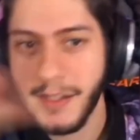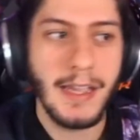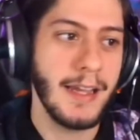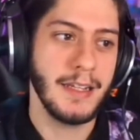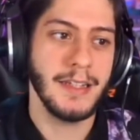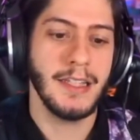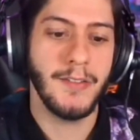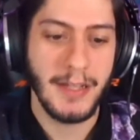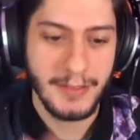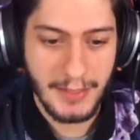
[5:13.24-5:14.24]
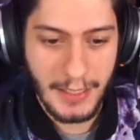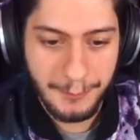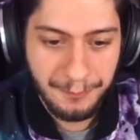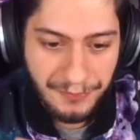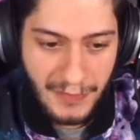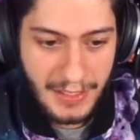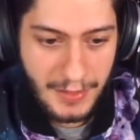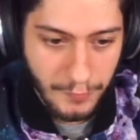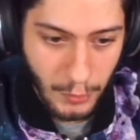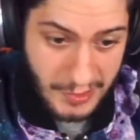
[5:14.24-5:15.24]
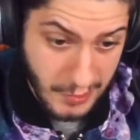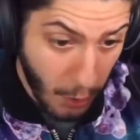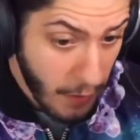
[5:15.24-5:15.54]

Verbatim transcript: e lì diventa fortissimo.